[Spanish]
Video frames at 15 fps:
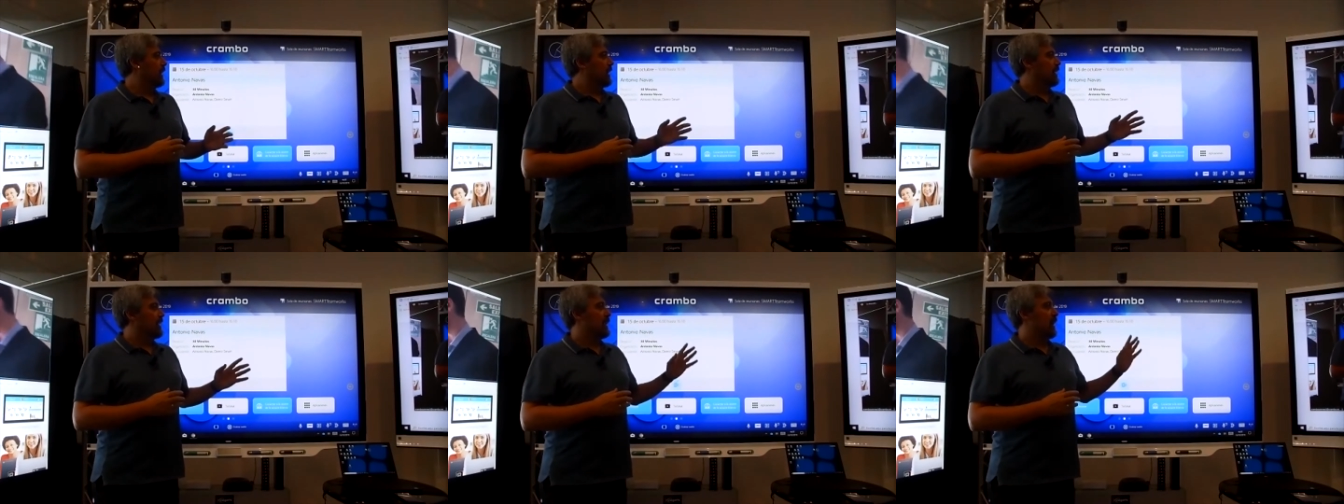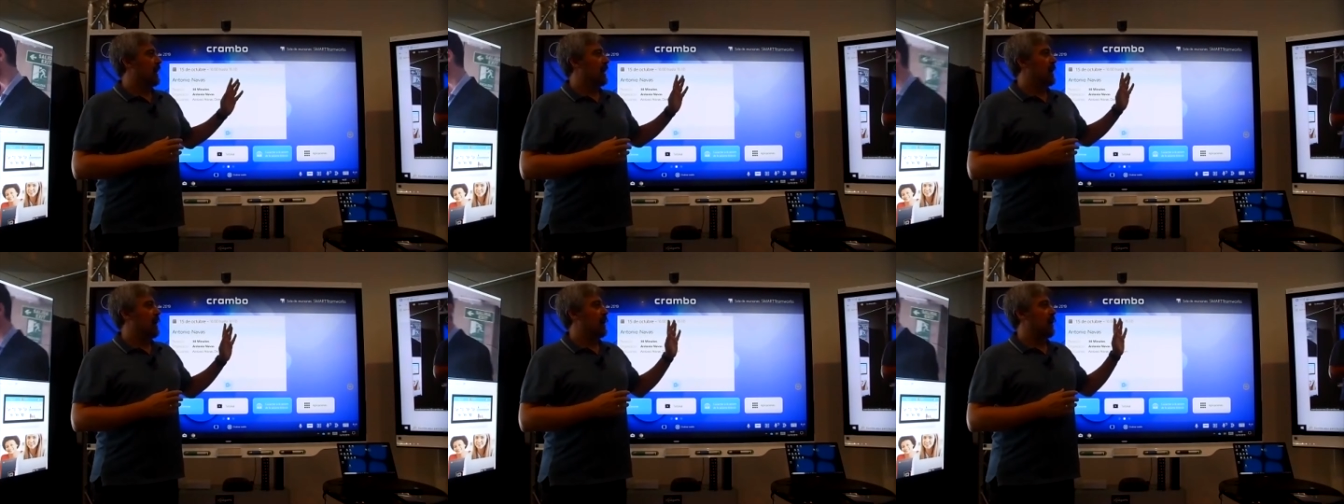
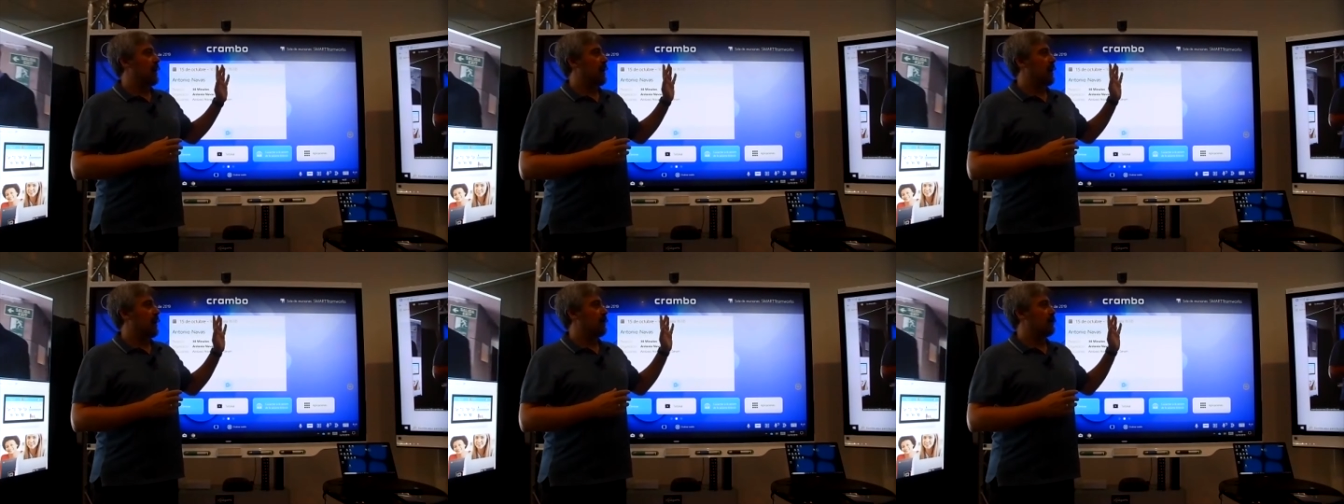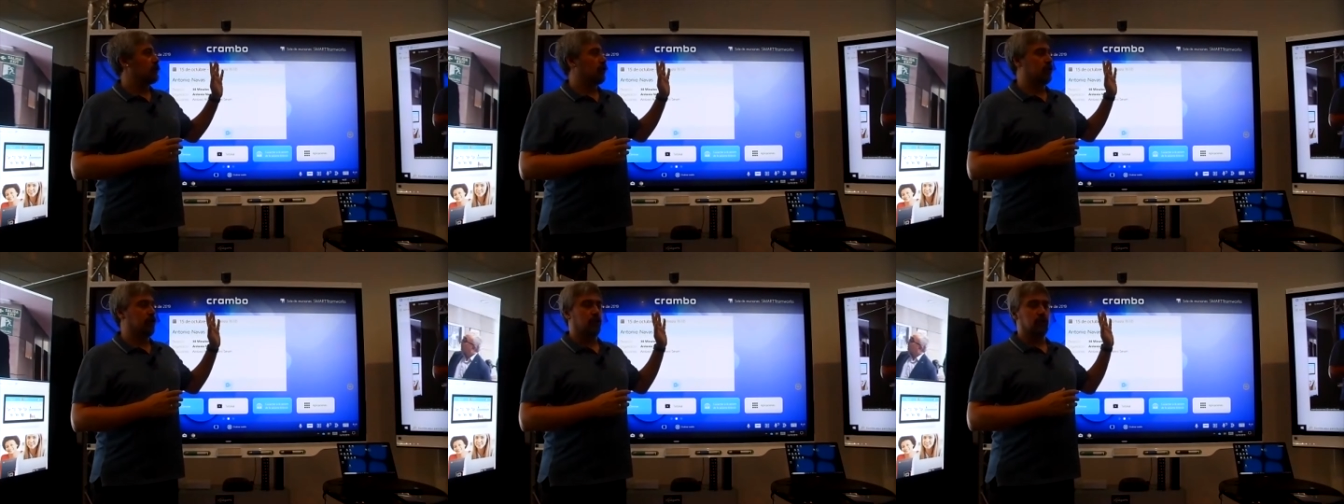llega a
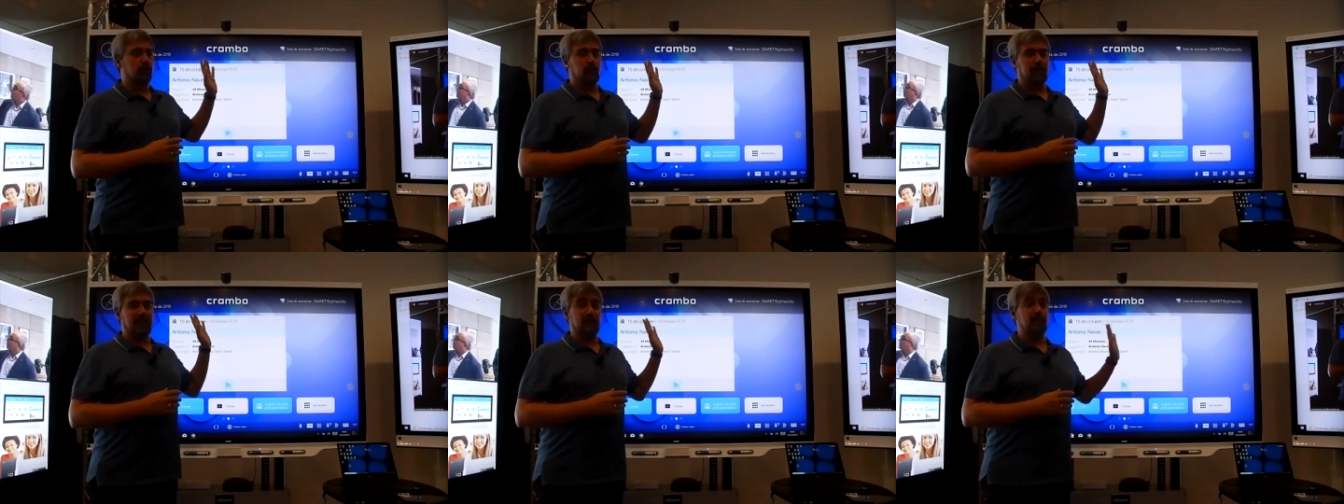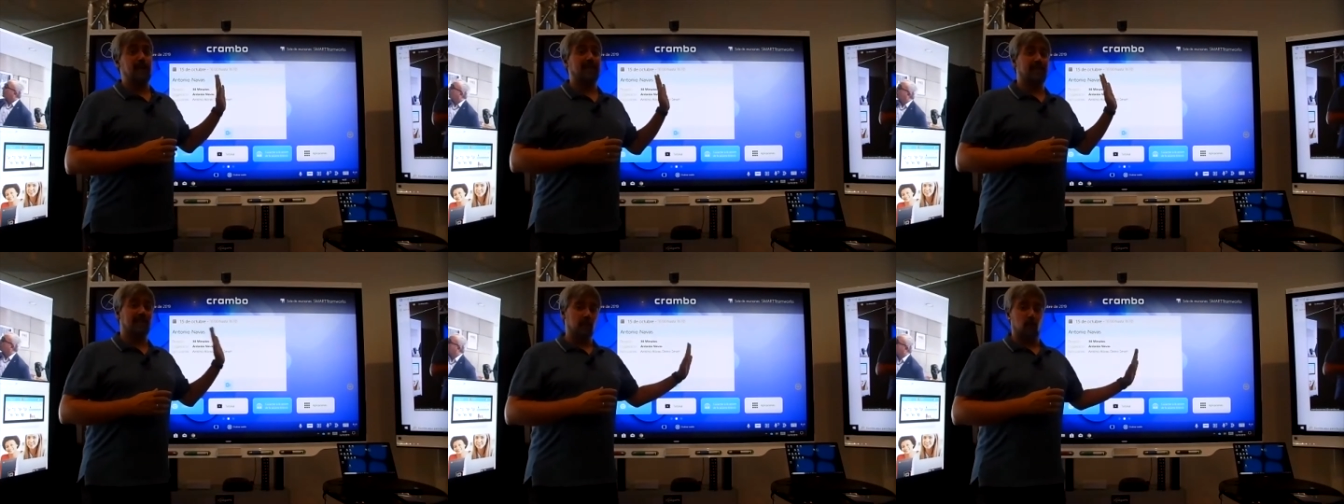nosotros Smart
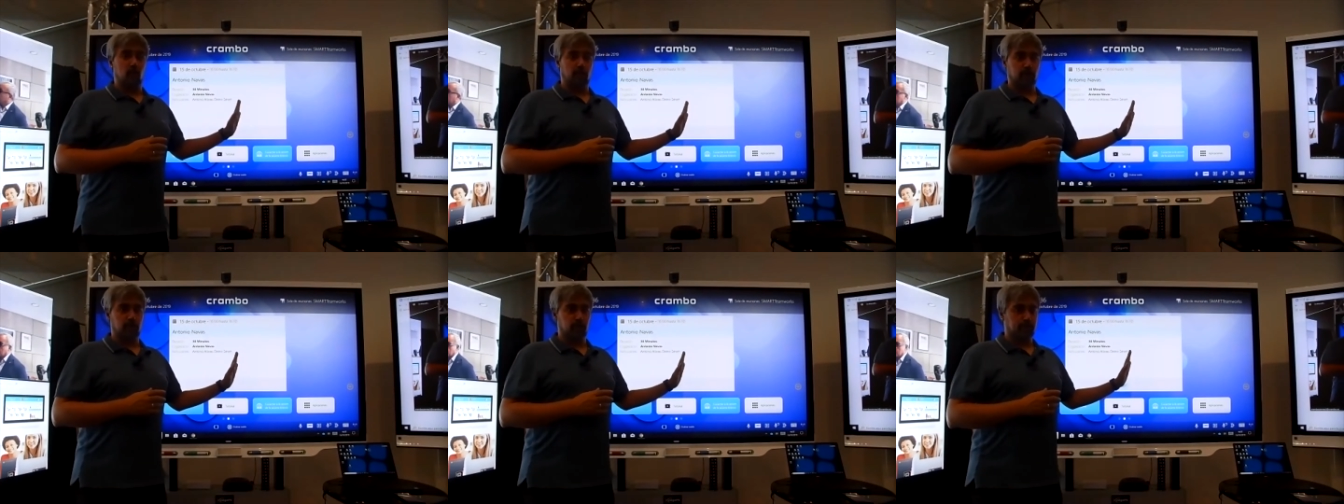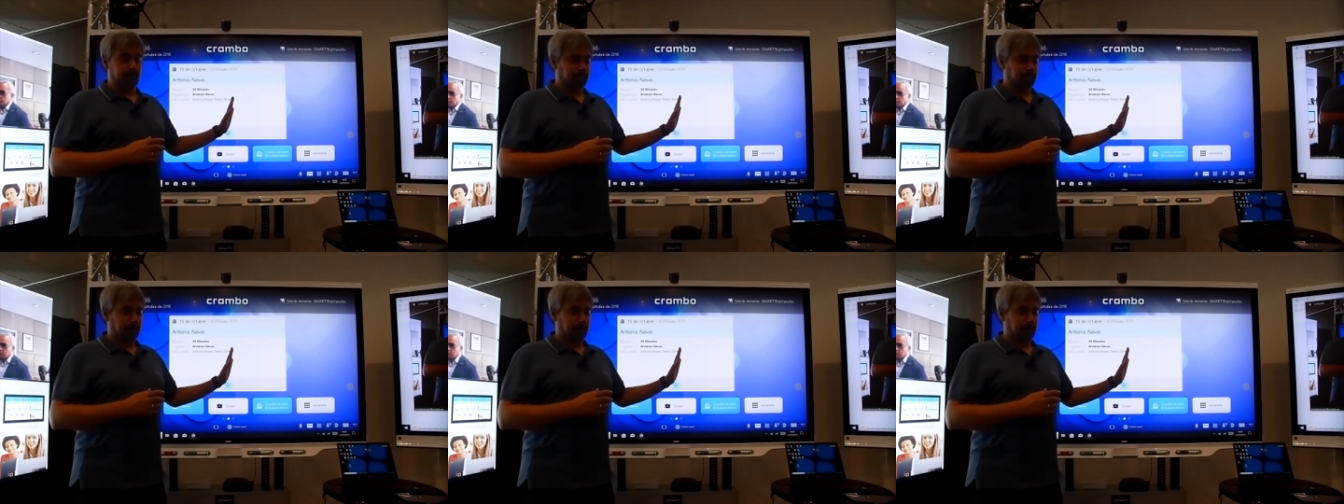Teamworks.